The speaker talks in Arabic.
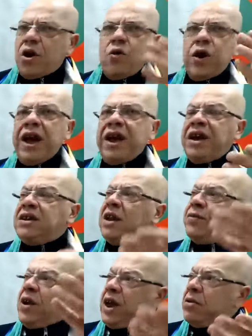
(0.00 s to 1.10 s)
ورايح
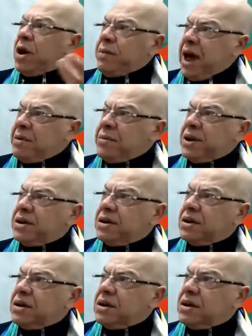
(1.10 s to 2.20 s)
يدير في الحوار مع من
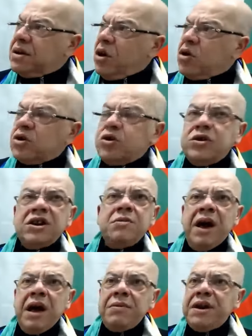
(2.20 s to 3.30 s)
اون
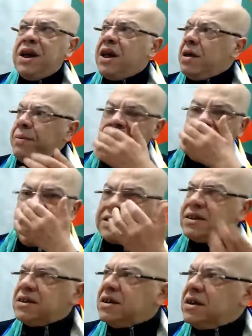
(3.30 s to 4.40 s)
كونسلطاسيون مع من مع
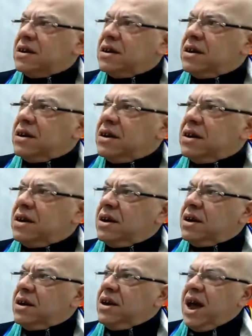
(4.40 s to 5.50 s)
ناس
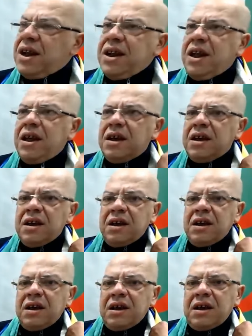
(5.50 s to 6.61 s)
يعني
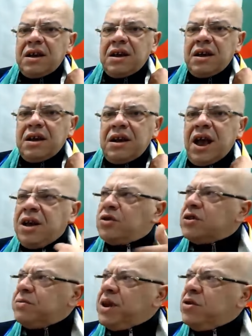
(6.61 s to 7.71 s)
لا
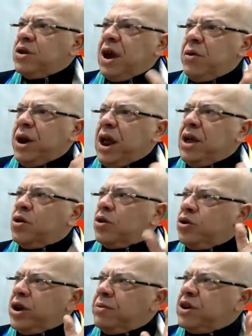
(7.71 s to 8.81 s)
يسمنون ولا
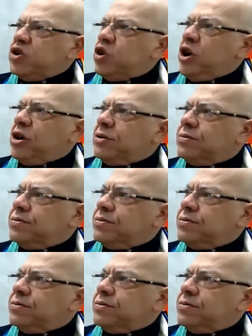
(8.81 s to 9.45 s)
يغنون من جوع